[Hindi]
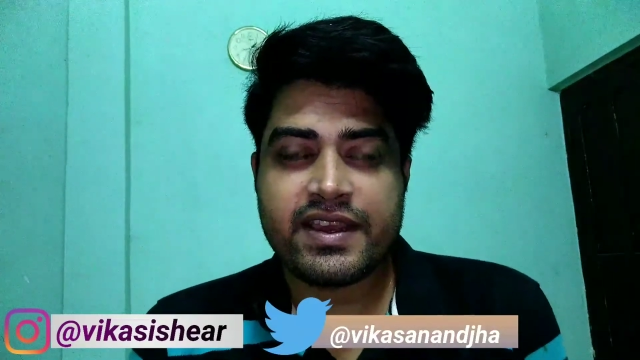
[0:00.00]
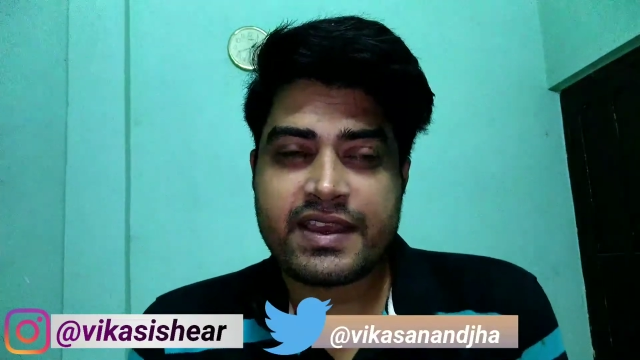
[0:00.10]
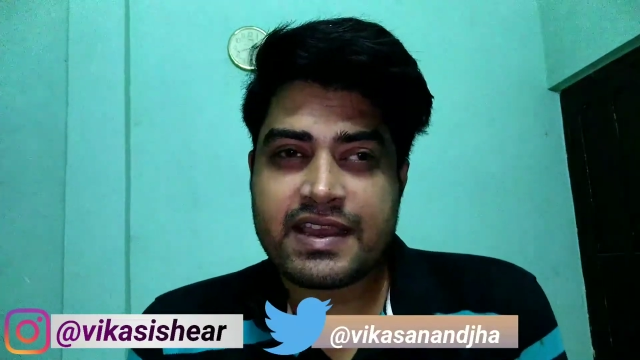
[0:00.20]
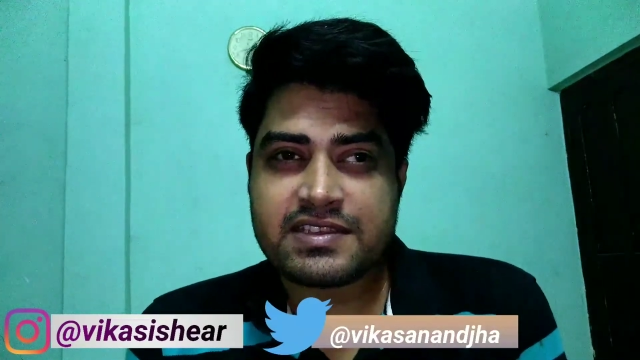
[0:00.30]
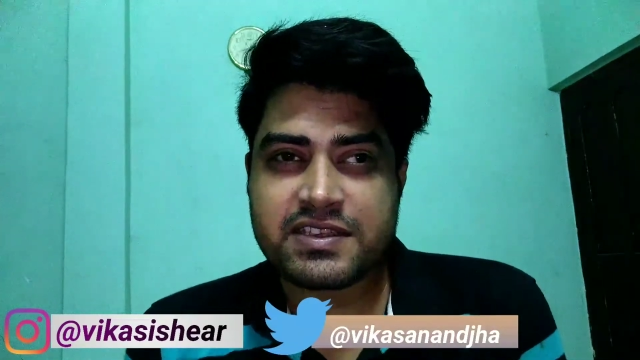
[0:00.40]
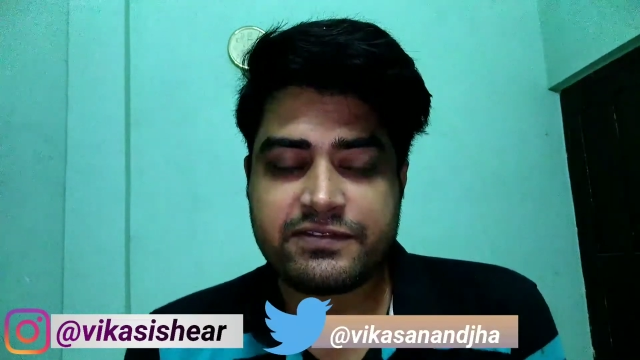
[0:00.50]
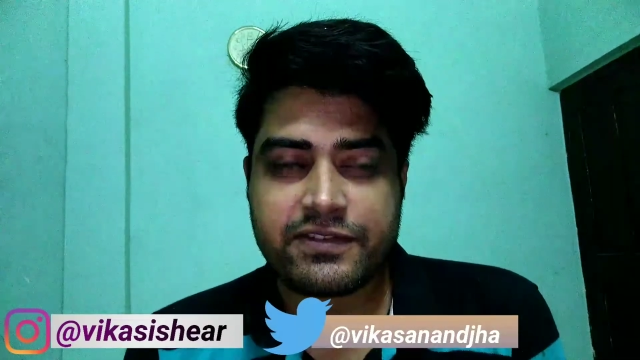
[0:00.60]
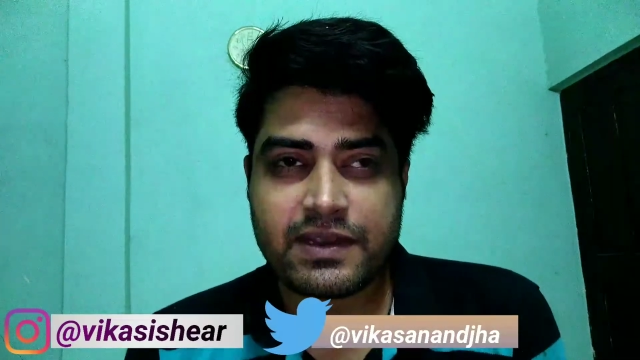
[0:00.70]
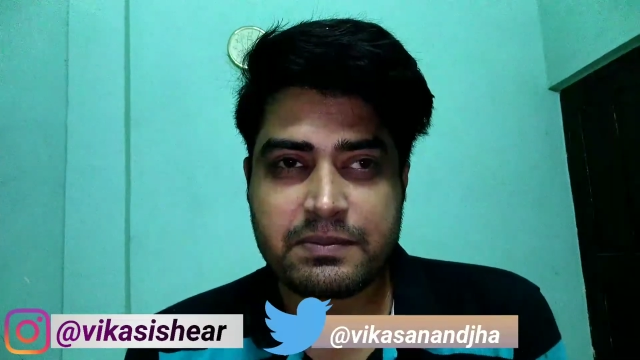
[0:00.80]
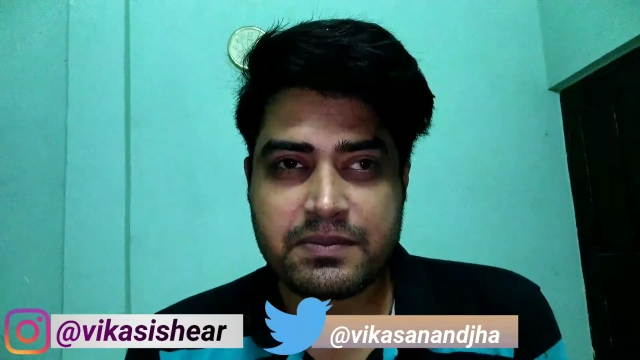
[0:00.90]
एक ऐसी
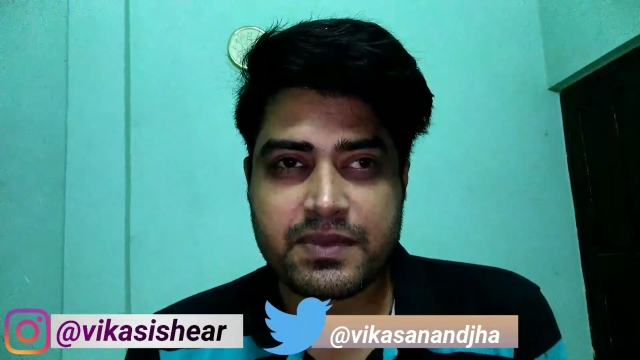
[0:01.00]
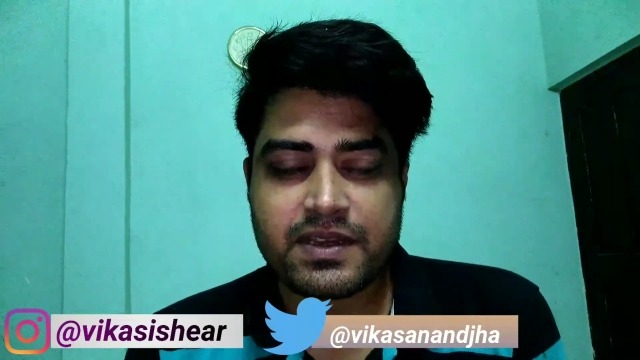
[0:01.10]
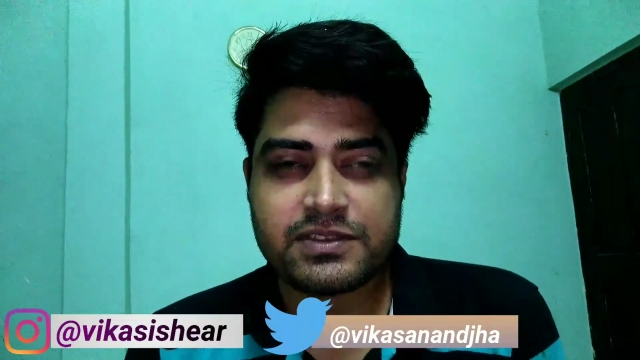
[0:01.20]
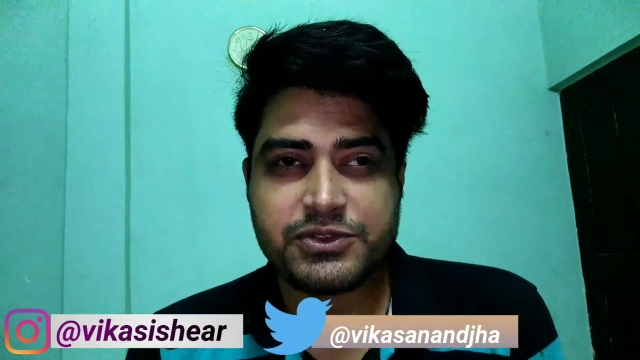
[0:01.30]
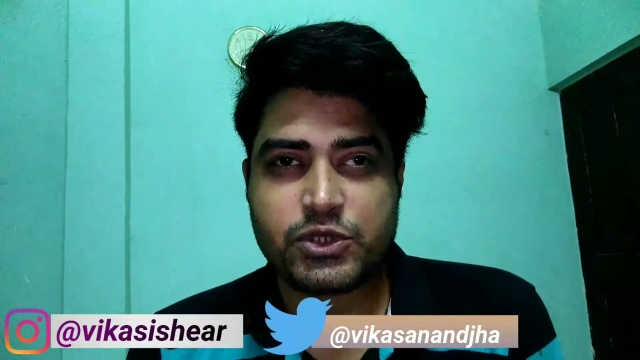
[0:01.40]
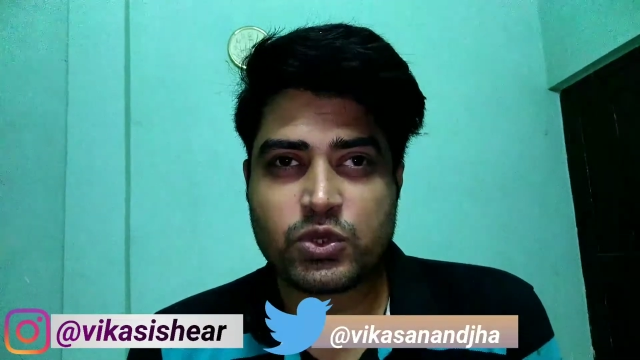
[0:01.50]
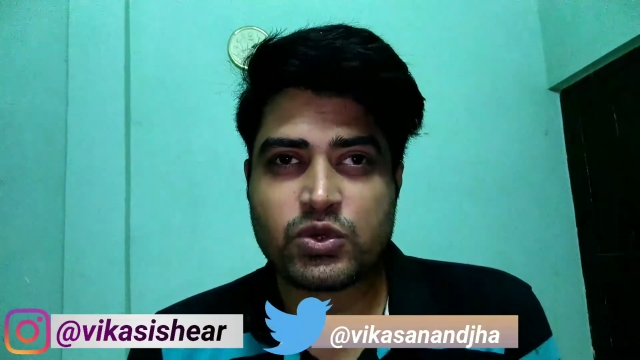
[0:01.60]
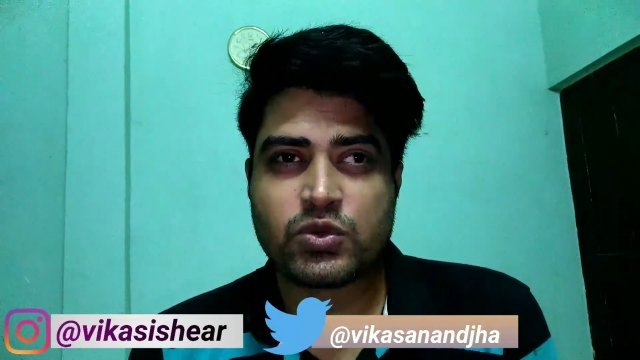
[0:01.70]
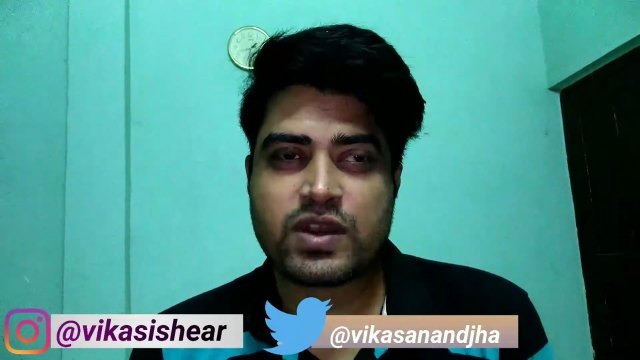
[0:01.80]
फिल्म जो